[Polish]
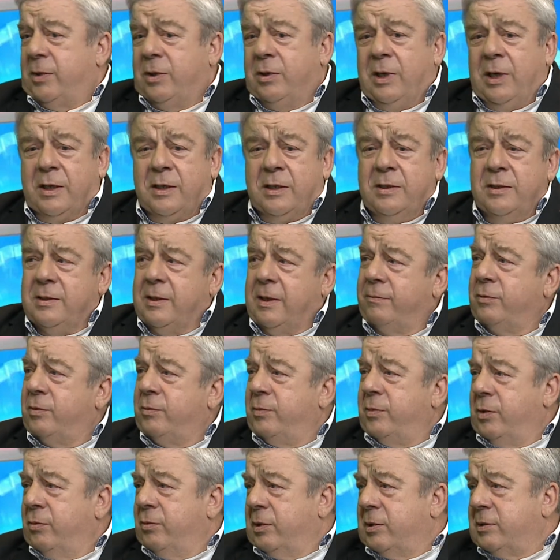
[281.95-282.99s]
no jakiś zawód
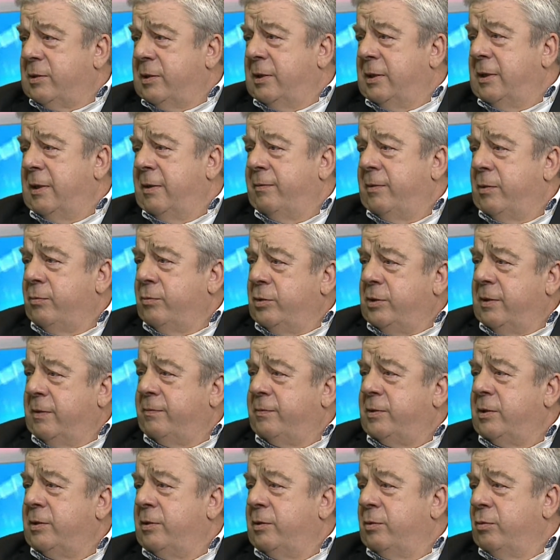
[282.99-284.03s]
miłosny, nie wiem, u
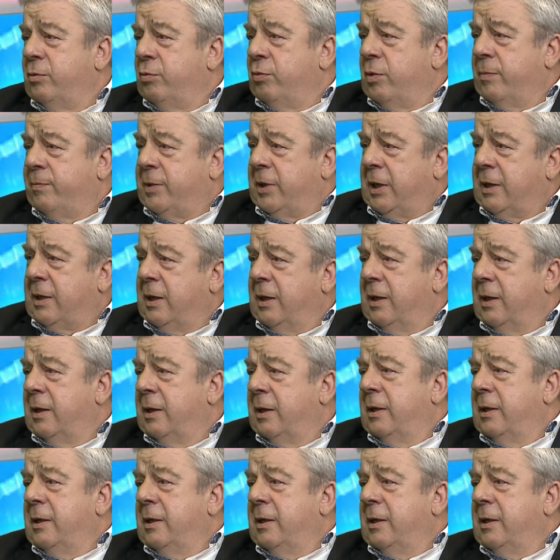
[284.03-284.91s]
dziewczyny, u chłopaka